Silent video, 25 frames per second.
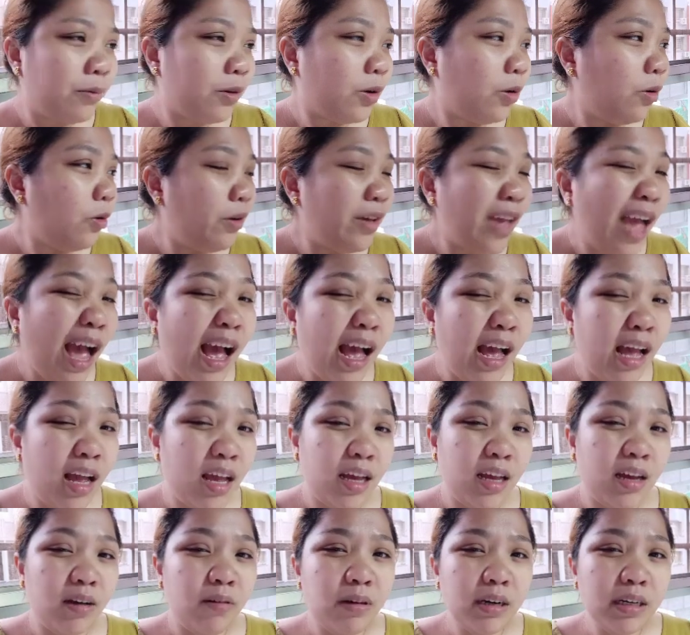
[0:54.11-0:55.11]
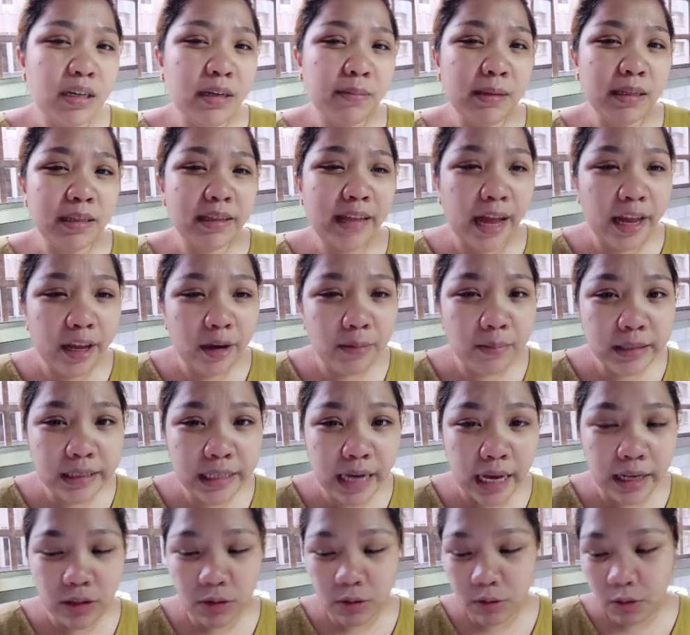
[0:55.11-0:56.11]
Kuya, wag naman tayo
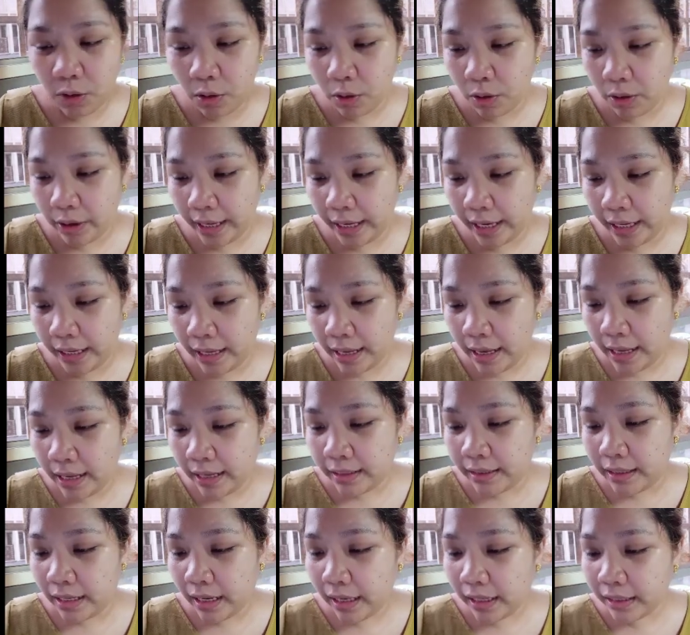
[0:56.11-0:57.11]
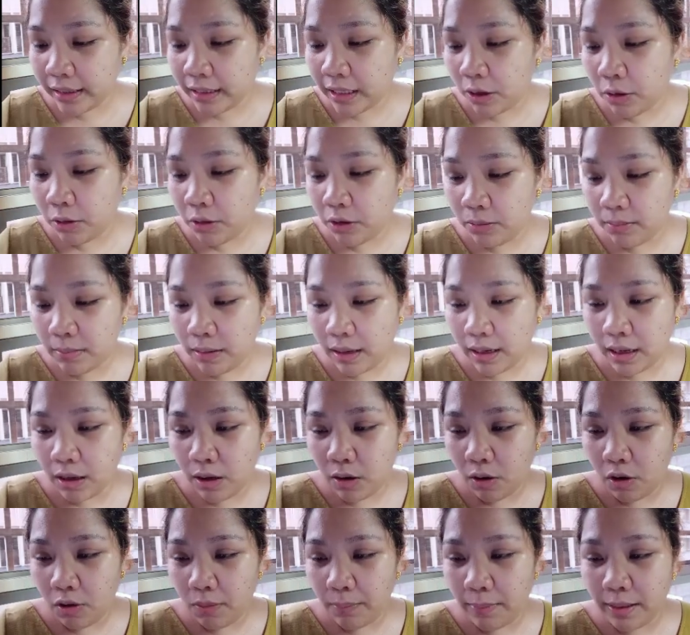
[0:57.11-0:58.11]
masyadong OA. Nakita ko yung mga
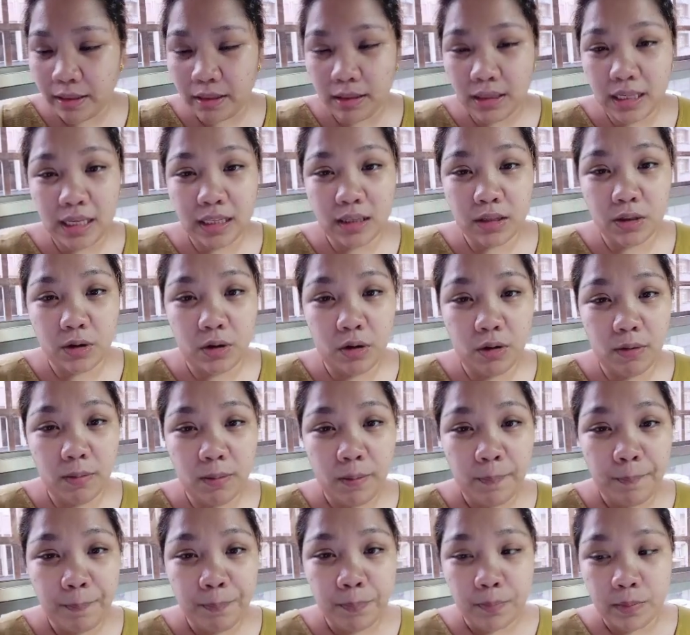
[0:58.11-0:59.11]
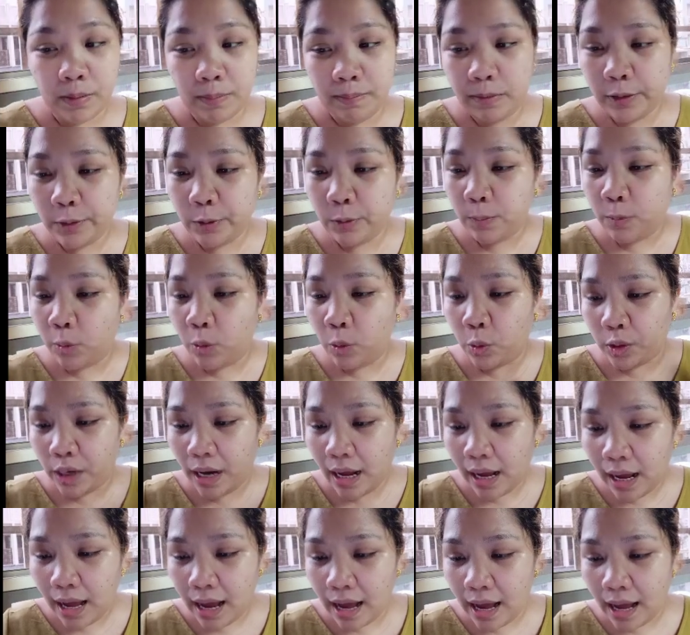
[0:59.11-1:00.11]
comment dito,
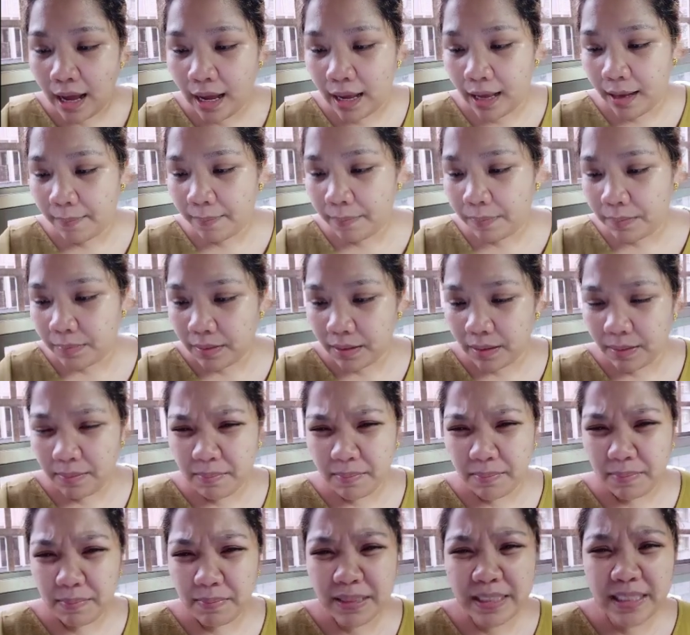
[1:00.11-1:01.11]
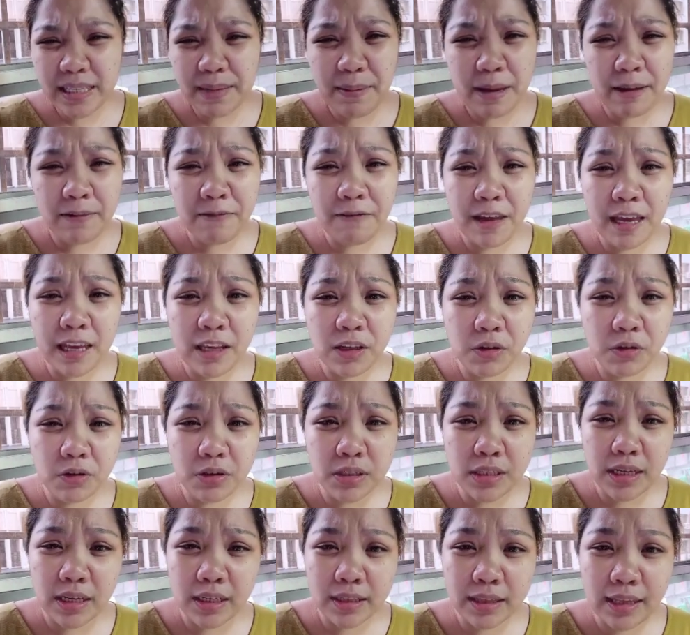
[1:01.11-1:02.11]
minumura ka, Basta may fake
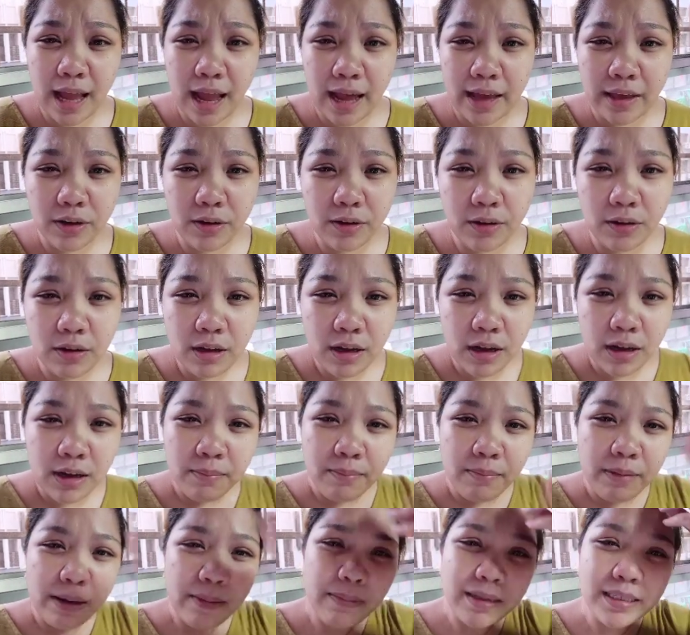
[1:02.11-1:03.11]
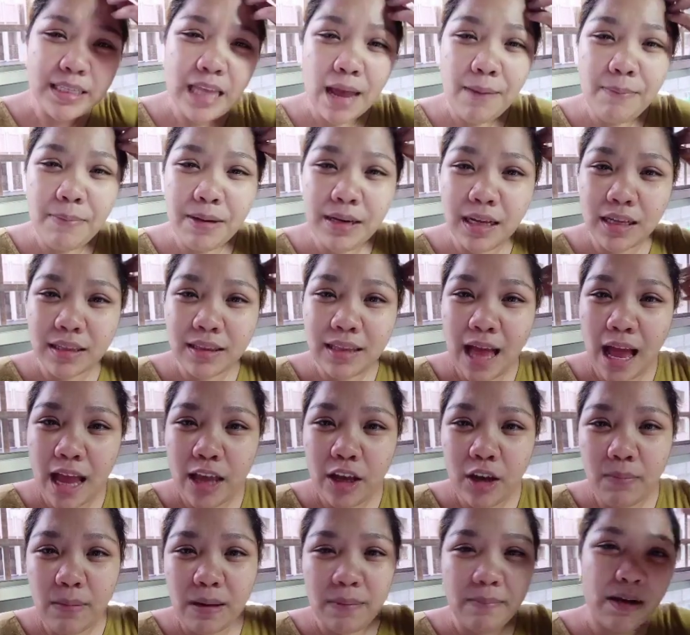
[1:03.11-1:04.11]
news lang tayo. May masabi lang
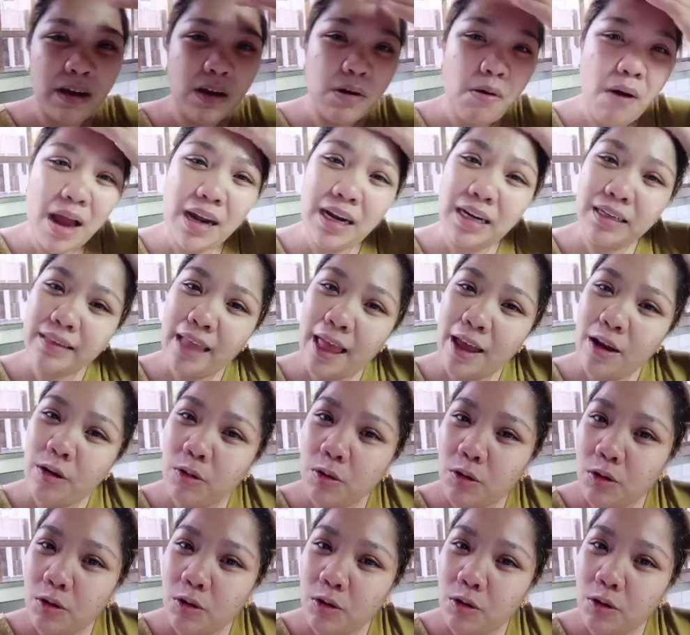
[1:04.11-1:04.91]
tayo, may magawa lang tayong